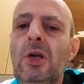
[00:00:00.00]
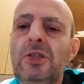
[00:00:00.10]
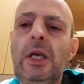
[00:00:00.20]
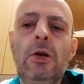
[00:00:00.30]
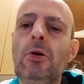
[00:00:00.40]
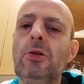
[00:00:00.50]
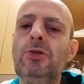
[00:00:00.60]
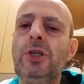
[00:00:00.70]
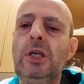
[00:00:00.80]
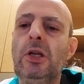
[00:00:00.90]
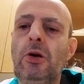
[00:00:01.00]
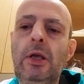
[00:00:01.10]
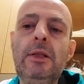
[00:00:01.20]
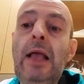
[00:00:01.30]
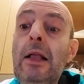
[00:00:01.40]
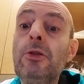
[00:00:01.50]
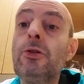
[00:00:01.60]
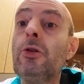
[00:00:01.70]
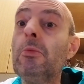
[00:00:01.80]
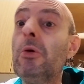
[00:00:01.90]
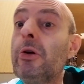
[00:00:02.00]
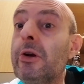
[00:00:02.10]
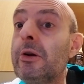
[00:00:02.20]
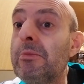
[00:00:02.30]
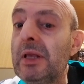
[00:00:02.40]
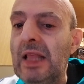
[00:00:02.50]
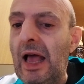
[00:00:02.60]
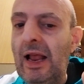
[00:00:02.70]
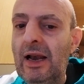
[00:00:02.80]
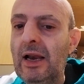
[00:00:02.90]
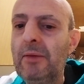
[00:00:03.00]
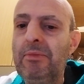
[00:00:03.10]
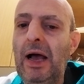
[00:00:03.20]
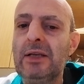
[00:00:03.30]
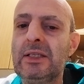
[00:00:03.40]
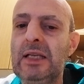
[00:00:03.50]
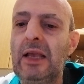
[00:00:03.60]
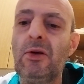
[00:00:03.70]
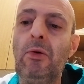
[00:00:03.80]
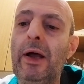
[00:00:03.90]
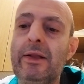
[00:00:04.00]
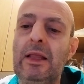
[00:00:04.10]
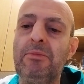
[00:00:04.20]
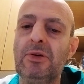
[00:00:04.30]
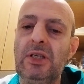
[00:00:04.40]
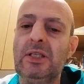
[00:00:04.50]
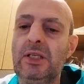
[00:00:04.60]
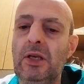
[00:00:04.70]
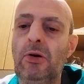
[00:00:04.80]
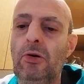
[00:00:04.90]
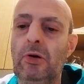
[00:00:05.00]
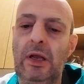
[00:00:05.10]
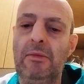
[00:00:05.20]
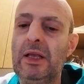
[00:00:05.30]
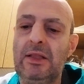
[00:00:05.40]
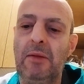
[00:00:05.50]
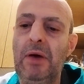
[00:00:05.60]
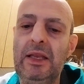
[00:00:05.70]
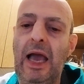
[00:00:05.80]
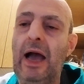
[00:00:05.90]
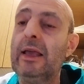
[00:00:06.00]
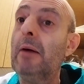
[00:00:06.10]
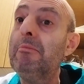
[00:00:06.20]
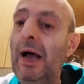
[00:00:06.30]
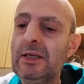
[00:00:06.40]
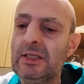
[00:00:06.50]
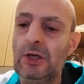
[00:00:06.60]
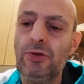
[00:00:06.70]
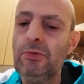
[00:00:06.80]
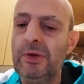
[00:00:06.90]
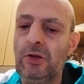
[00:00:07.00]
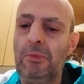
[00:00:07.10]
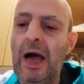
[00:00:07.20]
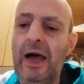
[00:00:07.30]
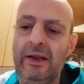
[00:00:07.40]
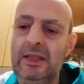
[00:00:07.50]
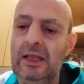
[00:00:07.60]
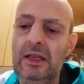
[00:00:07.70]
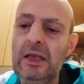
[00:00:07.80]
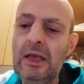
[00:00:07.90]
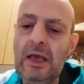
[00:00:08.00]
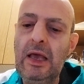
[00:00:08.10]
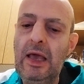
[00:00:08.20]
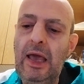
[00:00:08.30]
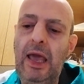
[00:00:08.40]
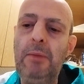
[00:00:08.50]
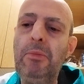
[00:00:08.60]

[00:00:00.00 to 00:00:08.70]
Secondo giro, intanto Morbidelli passa in quarta posizione, mentre Bagnaia passa subito Martin e